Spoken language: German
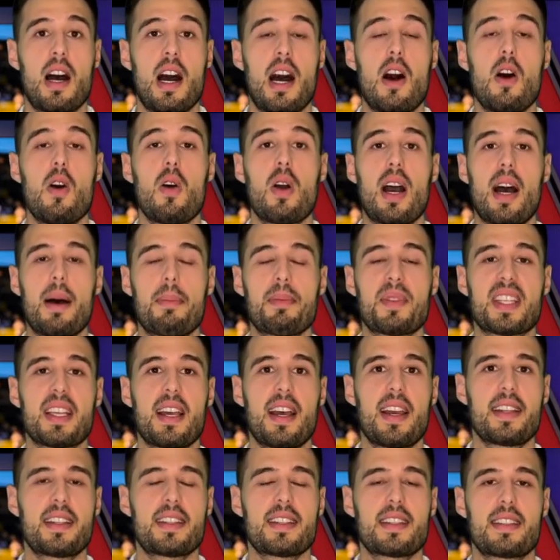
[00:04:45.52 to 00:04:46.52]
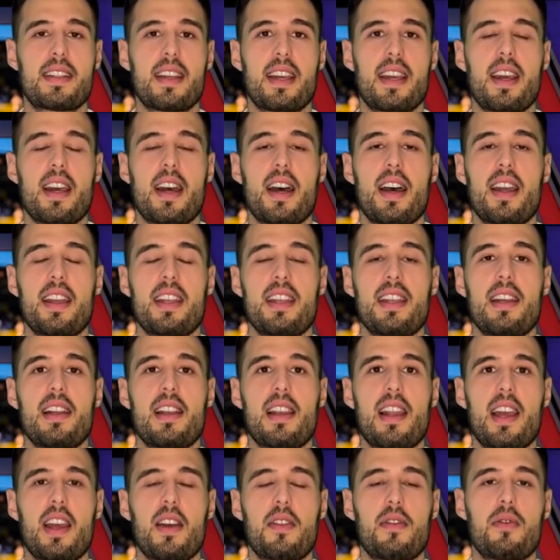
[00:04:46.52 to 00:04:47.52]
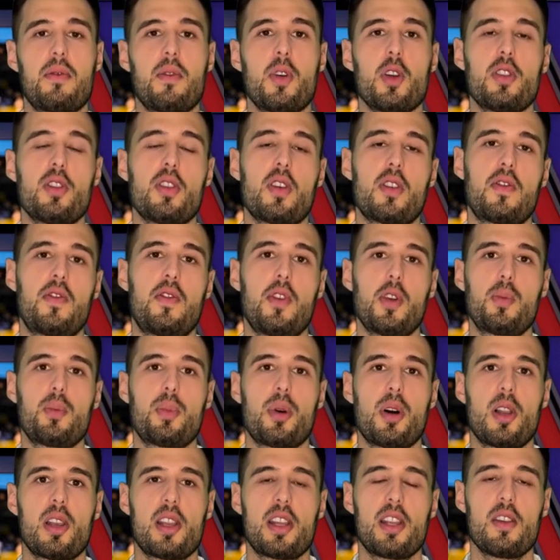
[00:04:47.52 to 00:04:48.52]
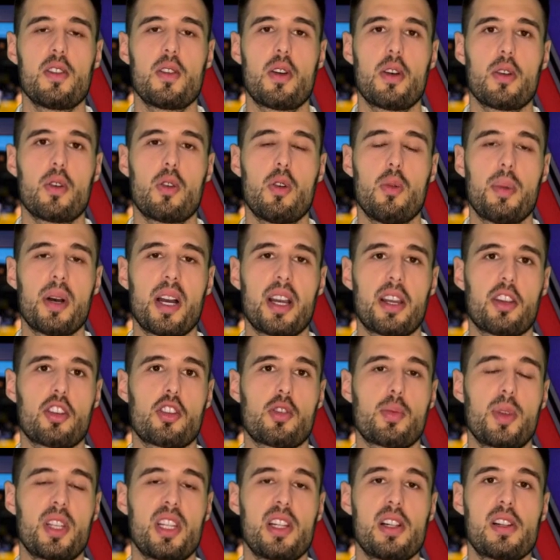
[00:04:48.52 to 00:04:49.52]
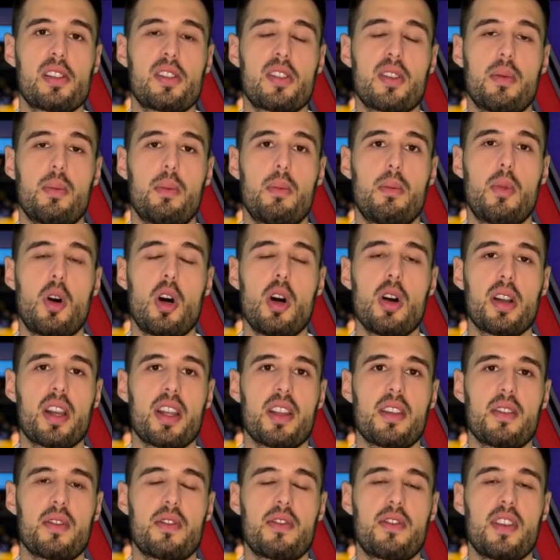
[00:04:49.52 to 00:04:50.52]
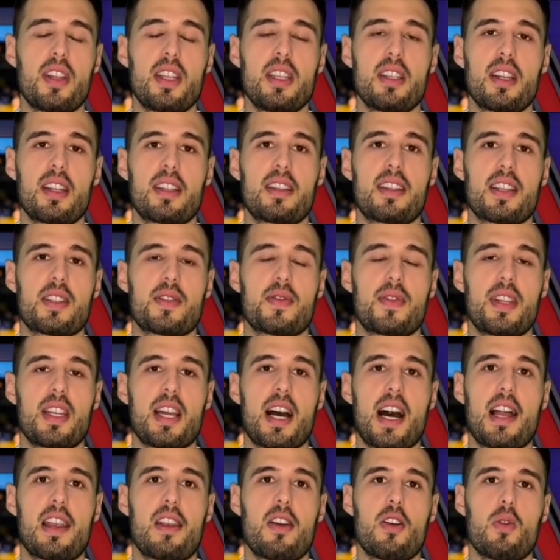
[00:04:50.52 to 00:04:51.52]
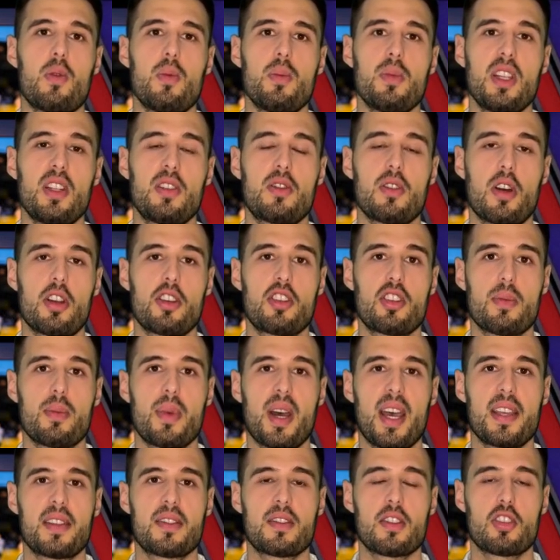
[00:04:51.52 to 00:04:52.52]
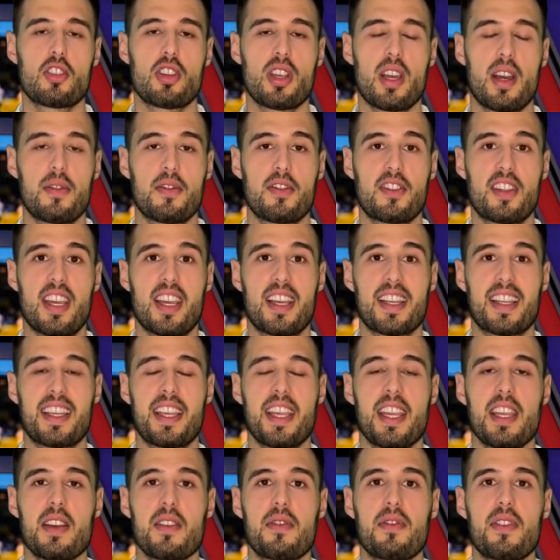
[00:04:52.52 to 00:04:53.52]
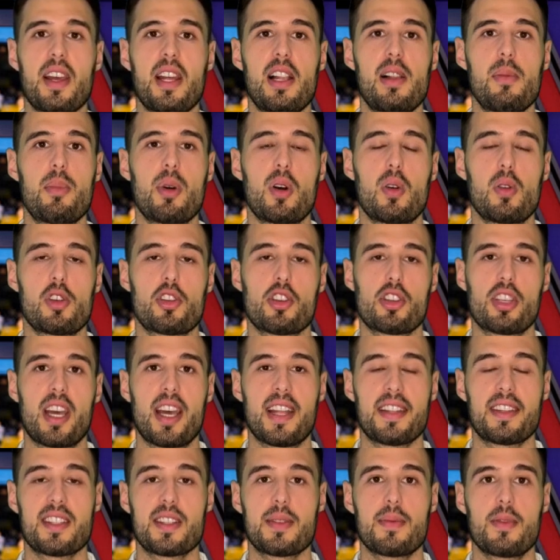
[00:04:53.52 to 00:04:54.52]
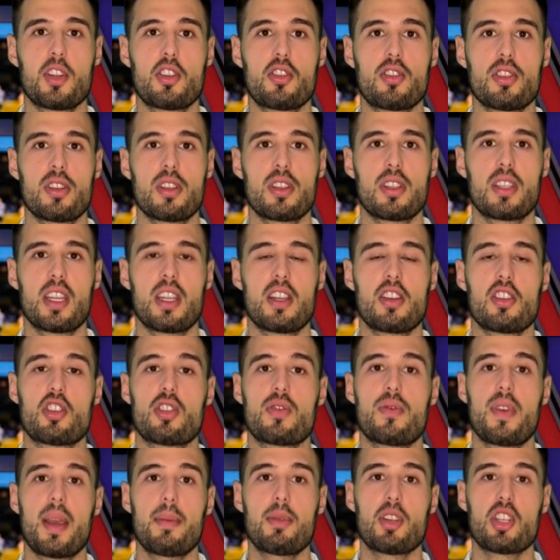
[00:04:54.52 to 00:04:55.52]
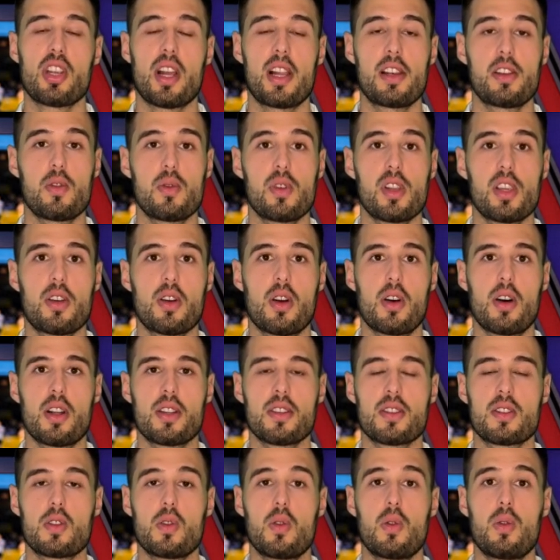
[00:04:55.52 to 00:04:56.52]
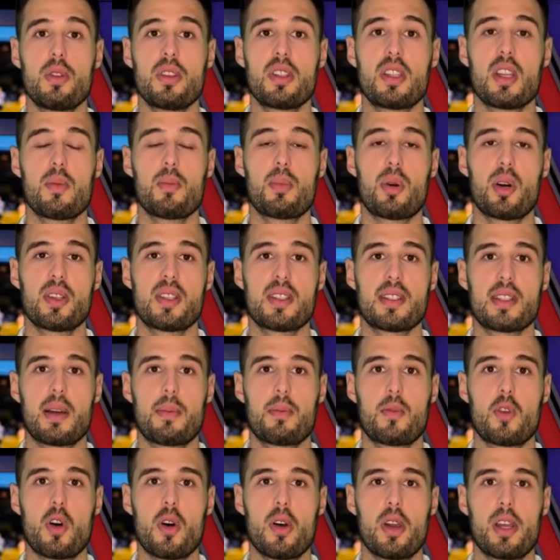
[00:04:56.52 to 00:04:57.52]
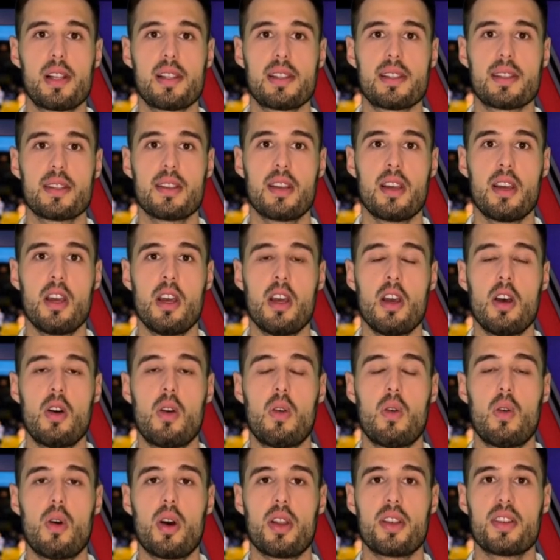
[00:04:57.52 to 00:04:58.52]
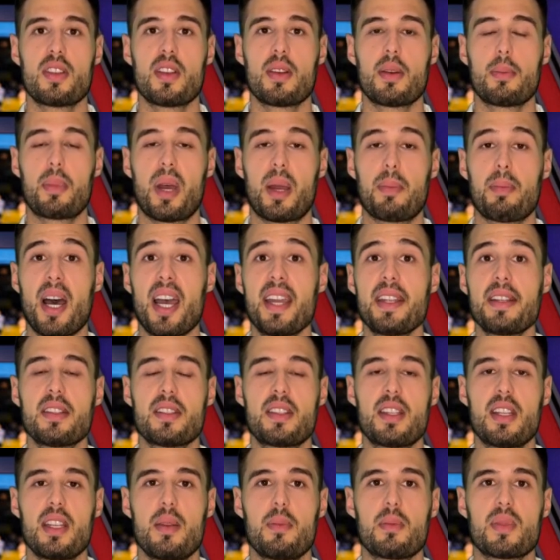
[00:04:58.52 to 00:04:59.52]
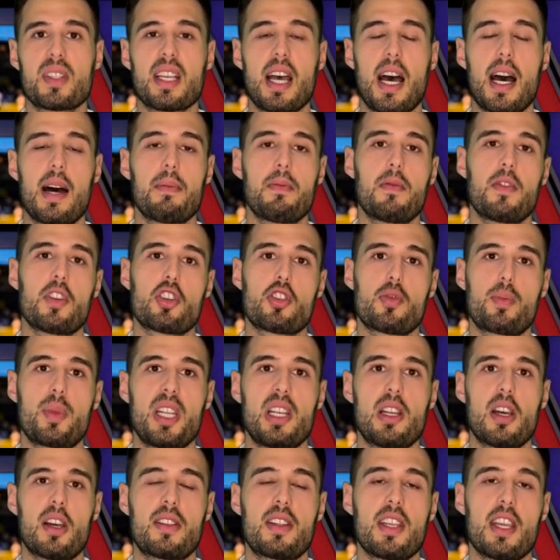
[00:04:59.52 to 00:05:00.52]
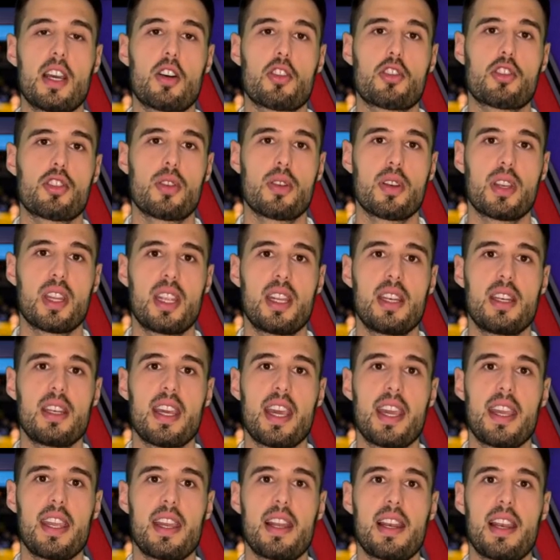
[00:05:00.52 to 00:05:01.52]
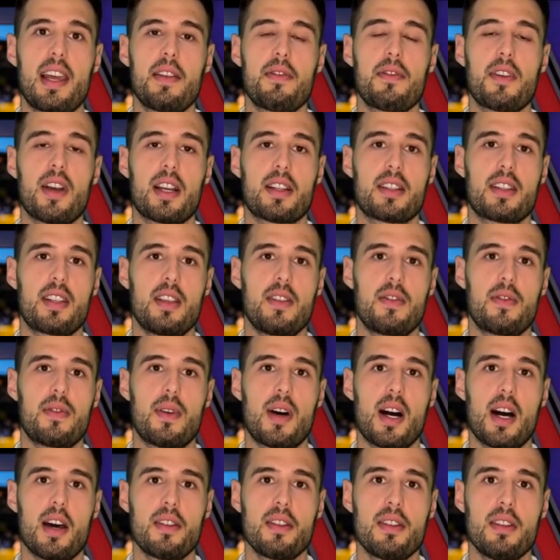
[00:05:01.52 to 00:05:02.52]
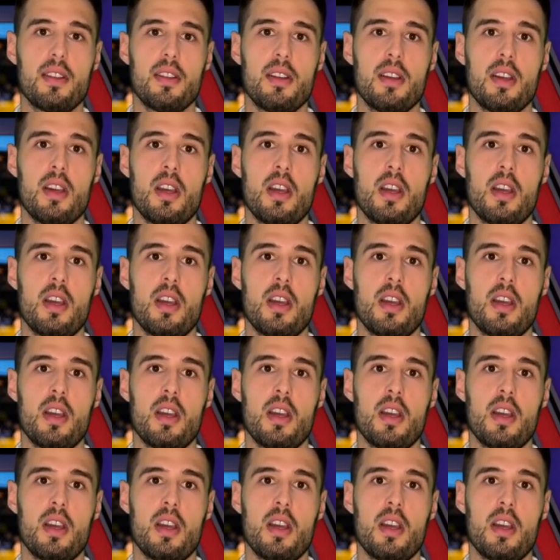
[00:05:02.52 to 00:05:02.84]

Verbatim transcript: Auch abseits der ILF e wird noch Football in Europa gespielt. Morgen findet das Finale um die deutsche Meisterschaft der GFL Bowl statt zwischen den Schwäbisch Hall Unicorns und den Potsdam Royals. Und bei beiden Teams haben wir Spieler, die auch schon in der ELF aktiv waren.